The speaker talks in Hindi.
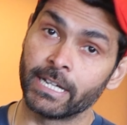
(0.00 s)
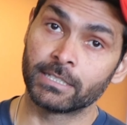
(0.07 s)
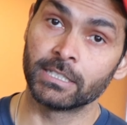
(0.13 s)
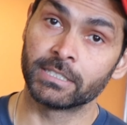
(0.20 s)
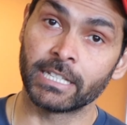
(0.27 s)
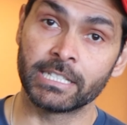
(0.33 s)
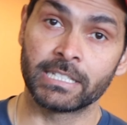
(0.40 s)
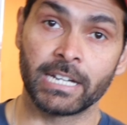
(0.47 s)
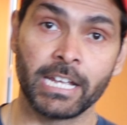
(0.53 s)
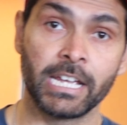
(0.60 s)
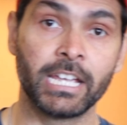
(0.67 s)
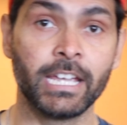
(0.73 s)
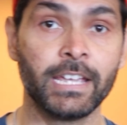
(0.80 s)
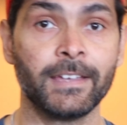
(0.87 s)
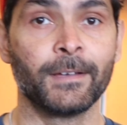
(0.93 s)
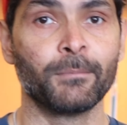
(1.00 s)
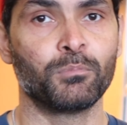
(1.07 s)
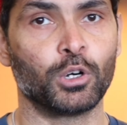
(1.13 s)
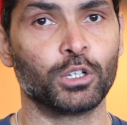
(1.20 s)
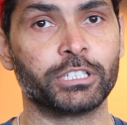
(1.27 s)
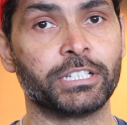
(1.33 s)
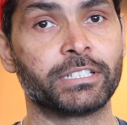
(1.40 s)
एक्सरसाइज रहेगी
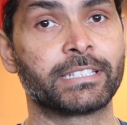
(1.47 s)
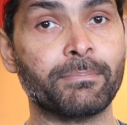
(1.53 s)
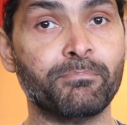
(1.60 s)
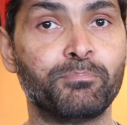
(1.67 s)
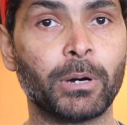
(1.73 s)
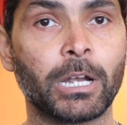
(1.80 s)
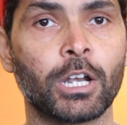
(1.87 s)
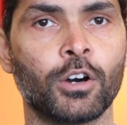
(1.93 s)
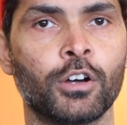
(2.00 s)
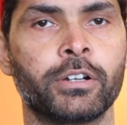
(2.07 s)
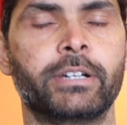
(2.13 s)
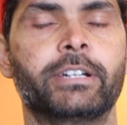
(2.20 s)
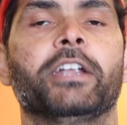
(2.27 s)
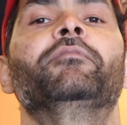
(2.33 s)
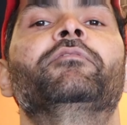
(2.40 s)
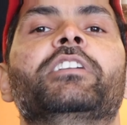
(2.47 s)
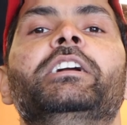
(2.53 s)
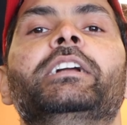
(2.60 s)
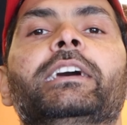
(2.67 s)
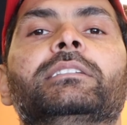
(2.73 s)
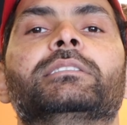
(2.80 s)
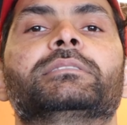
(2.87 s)
बहुत ही सिंपल और
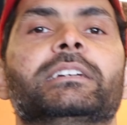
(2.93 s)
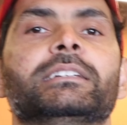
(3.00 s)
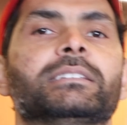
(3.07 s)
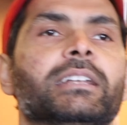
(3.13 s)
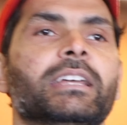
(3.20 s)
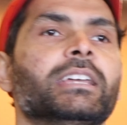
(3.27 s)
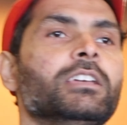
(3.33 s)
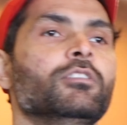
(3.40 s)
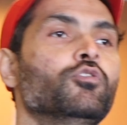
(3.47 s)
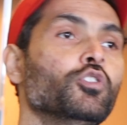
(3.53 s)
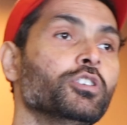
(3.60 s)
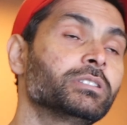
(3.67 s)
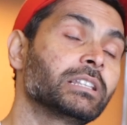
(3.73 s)
डिफरेंट एक्सरसाइज रहेगी वो